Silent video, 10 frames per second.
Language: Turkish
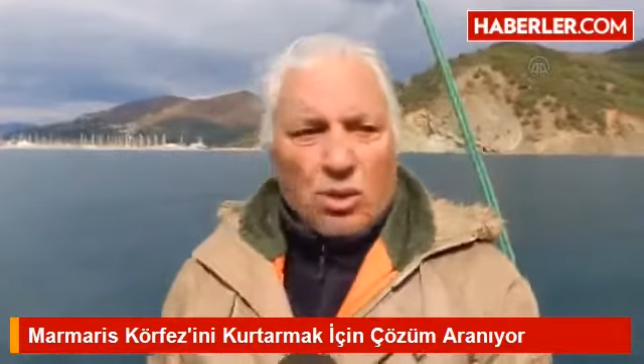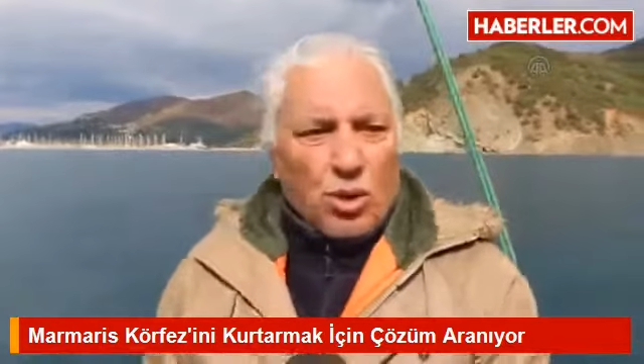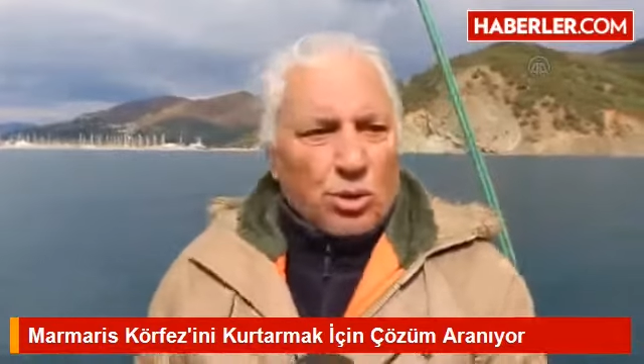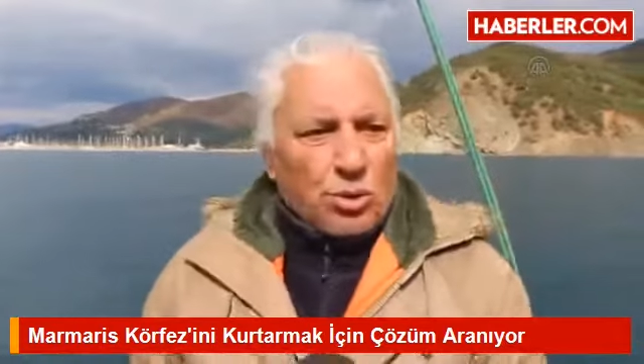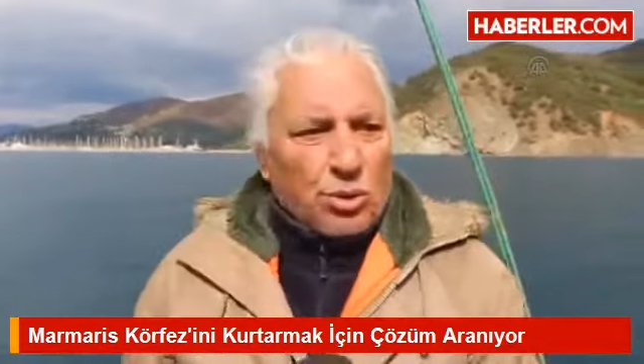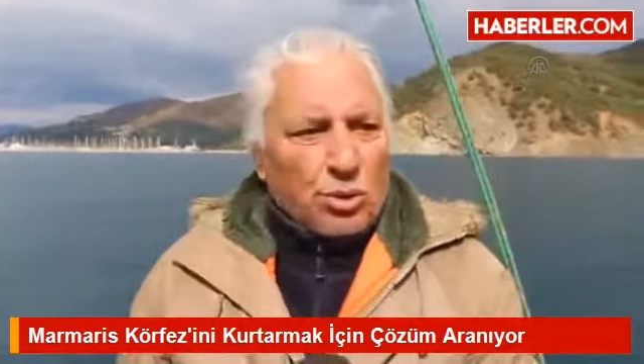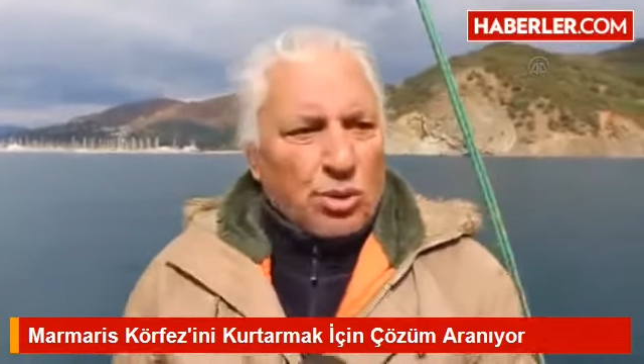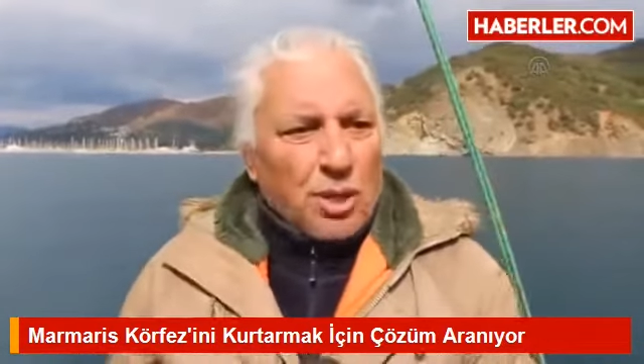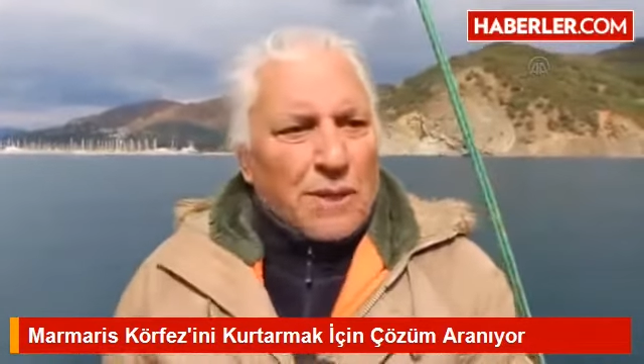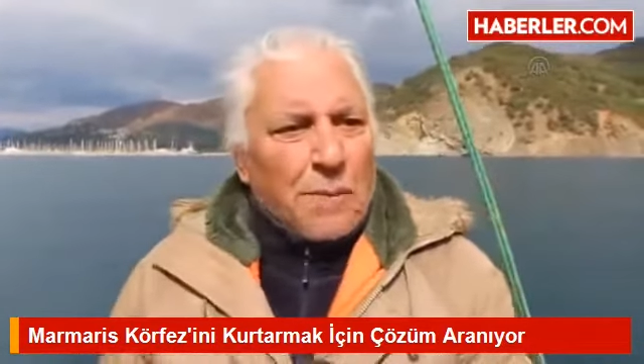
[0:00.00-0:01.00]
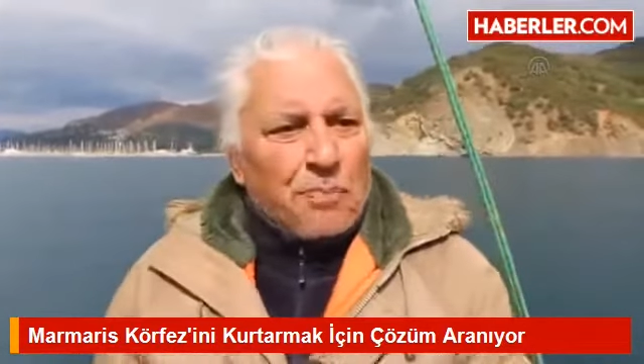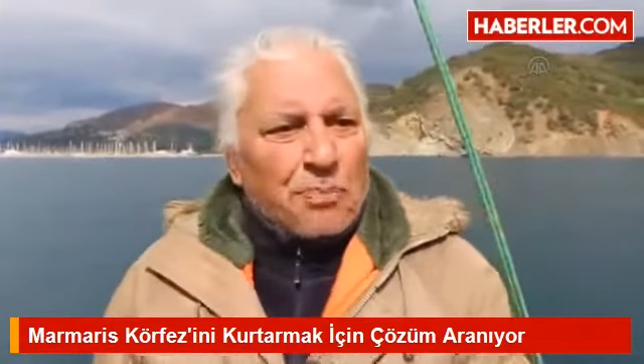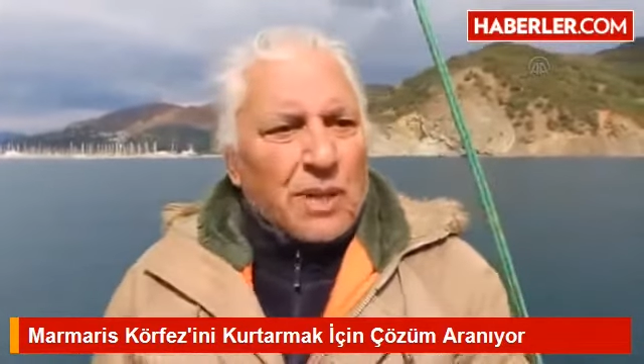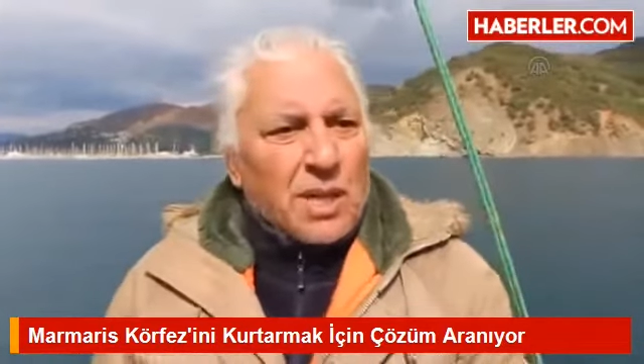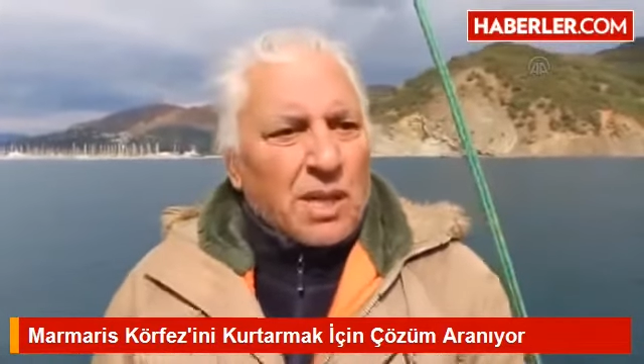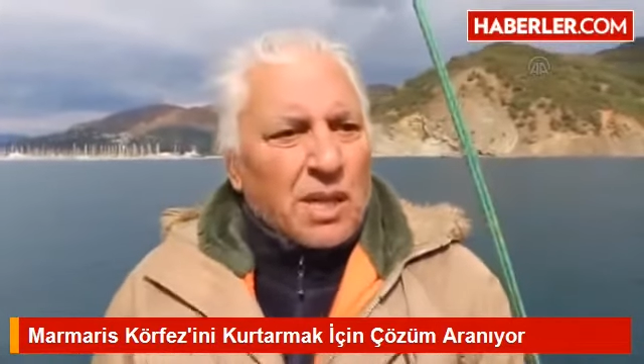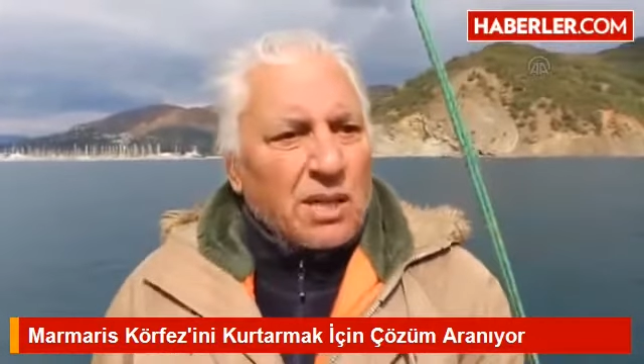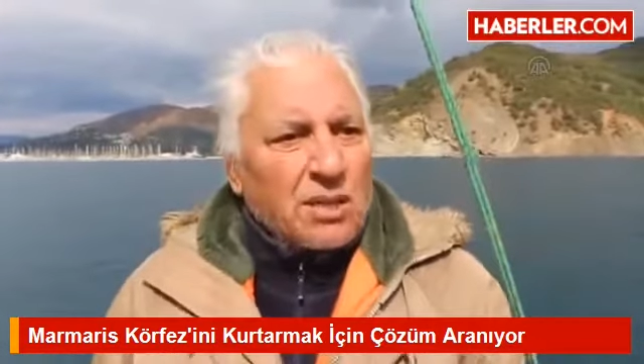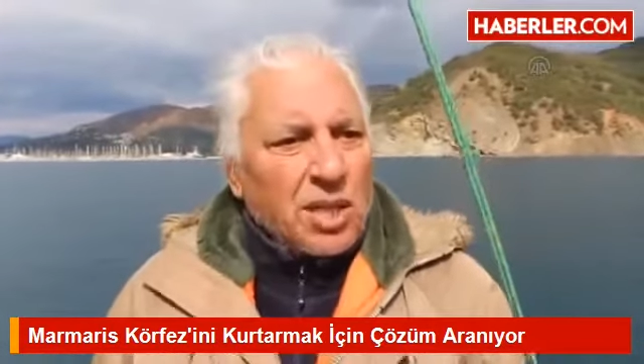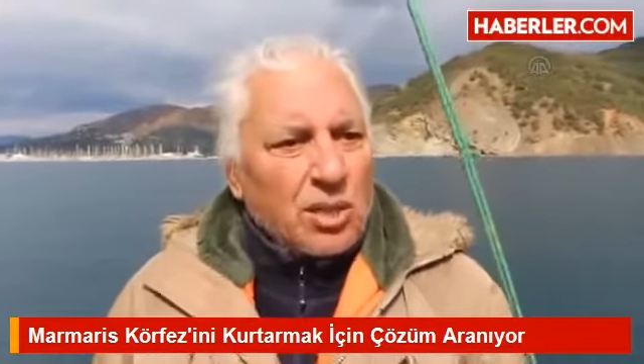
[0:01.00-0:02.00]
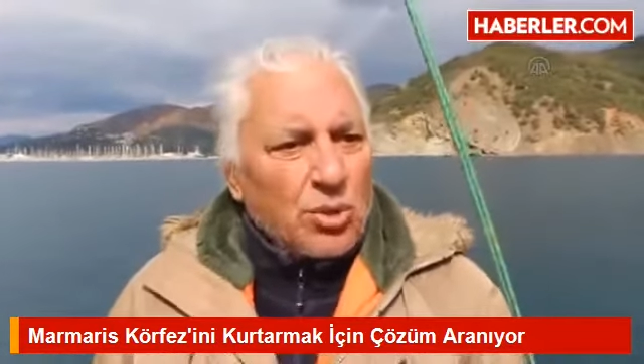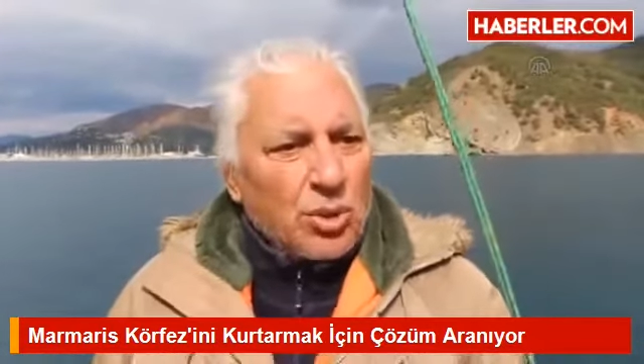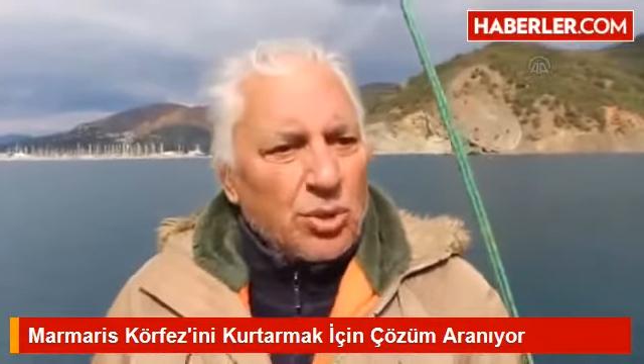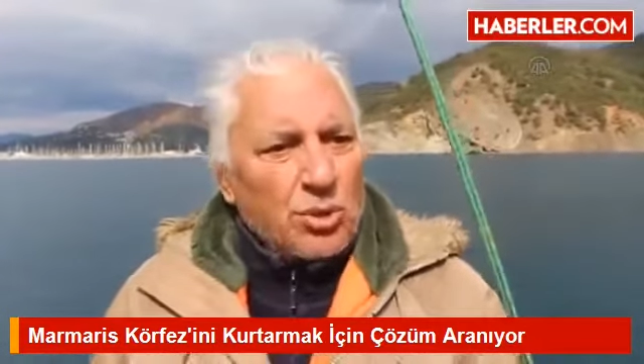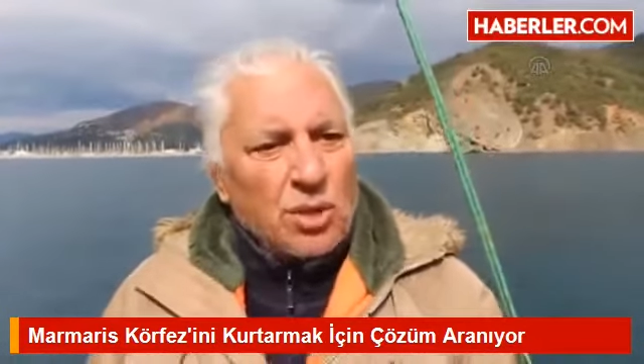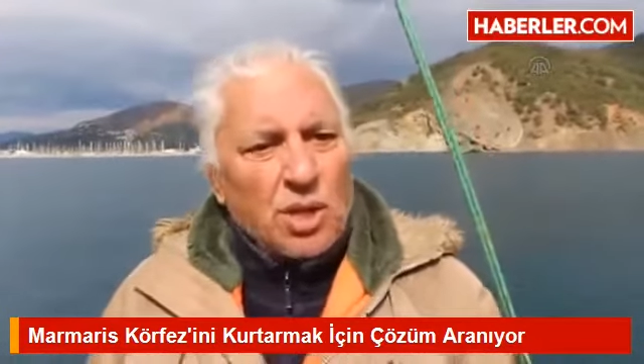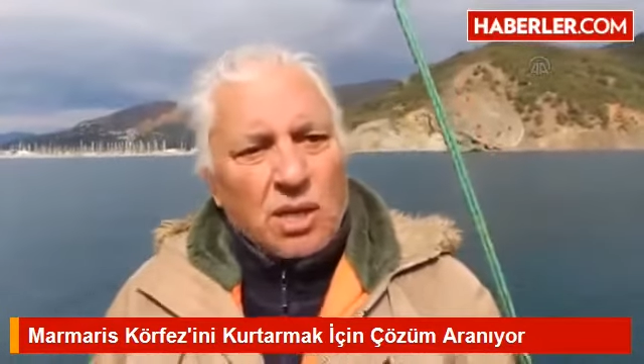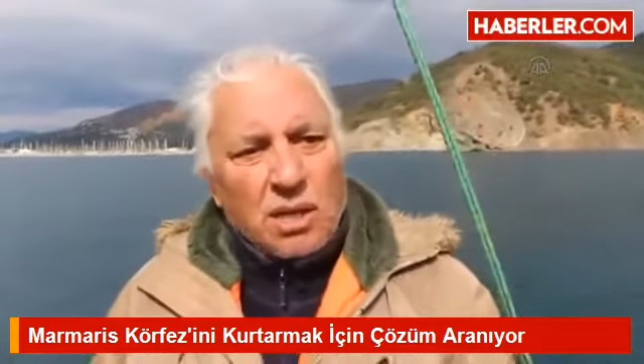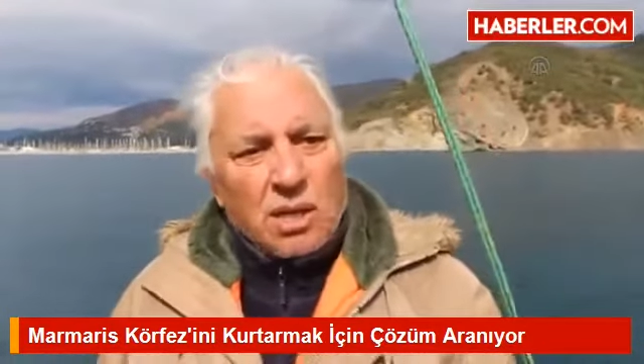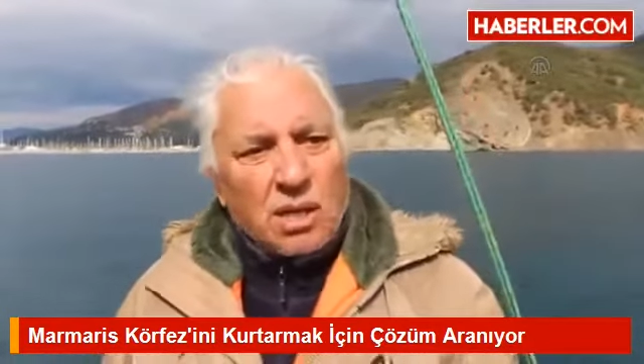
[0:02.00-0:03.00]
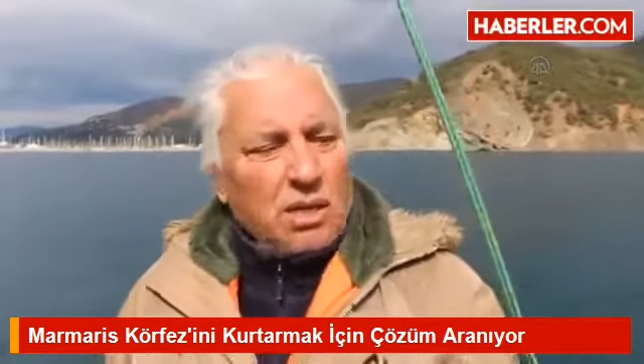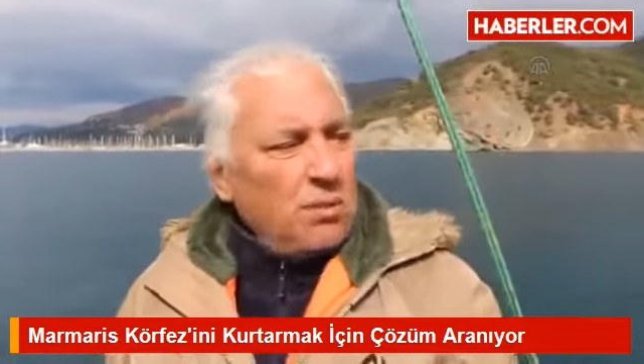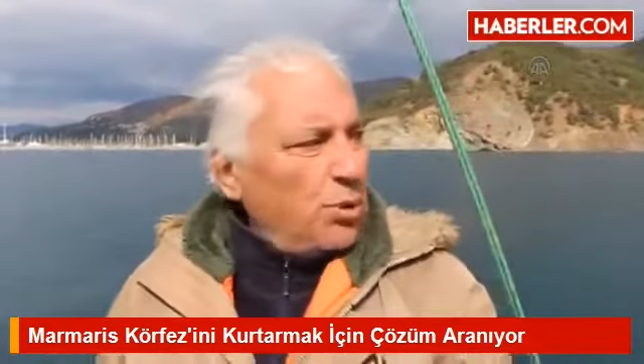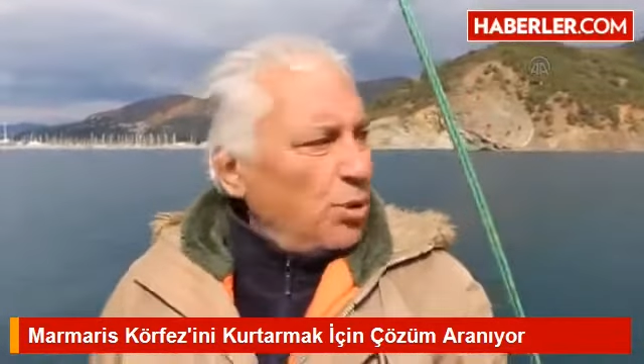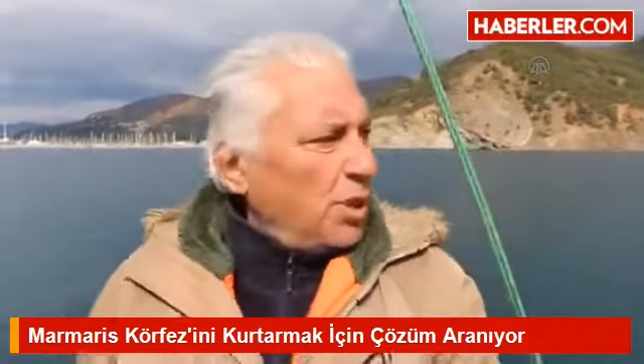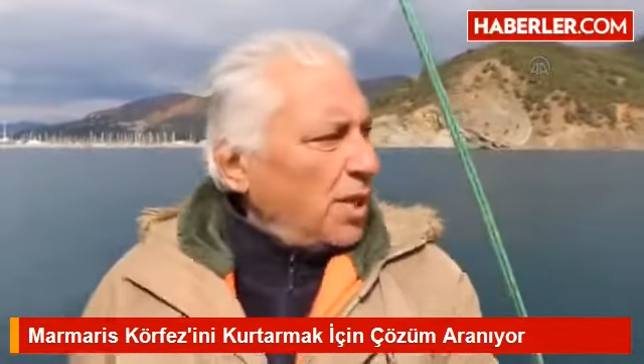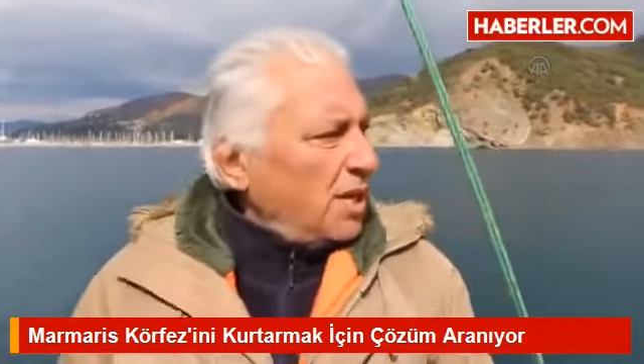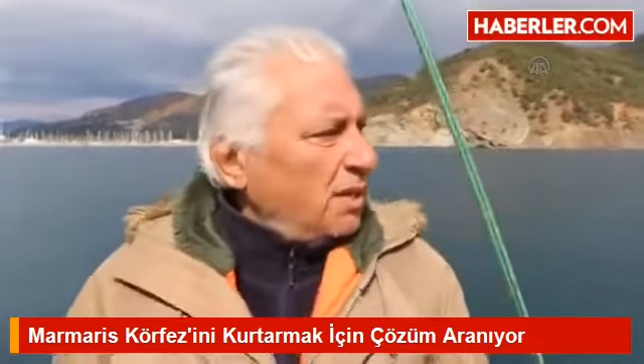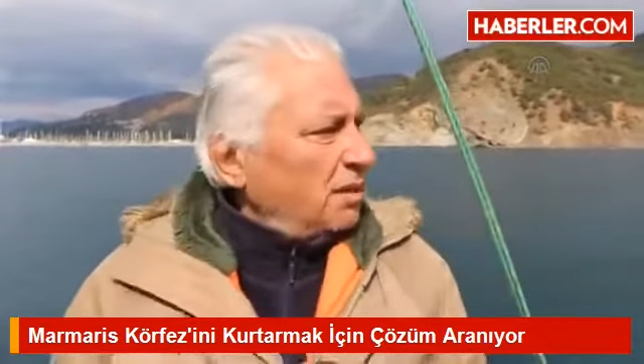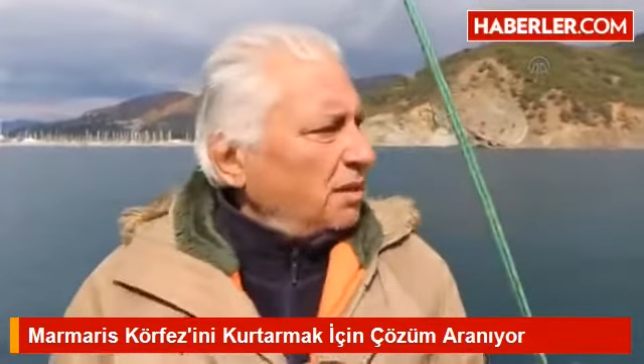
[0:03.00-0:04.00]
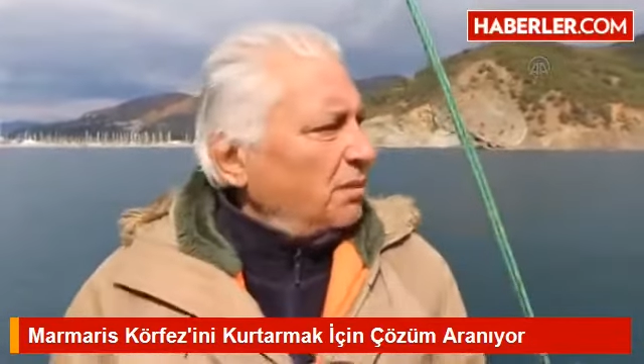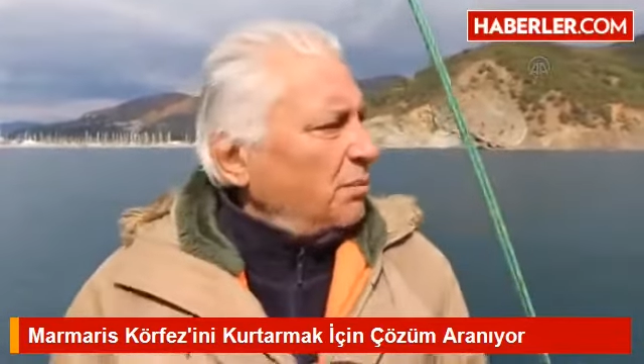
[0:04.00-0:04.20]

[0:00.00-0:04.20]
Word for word: gördünüz gerek teknolojik olarak gerek yapı olarak e,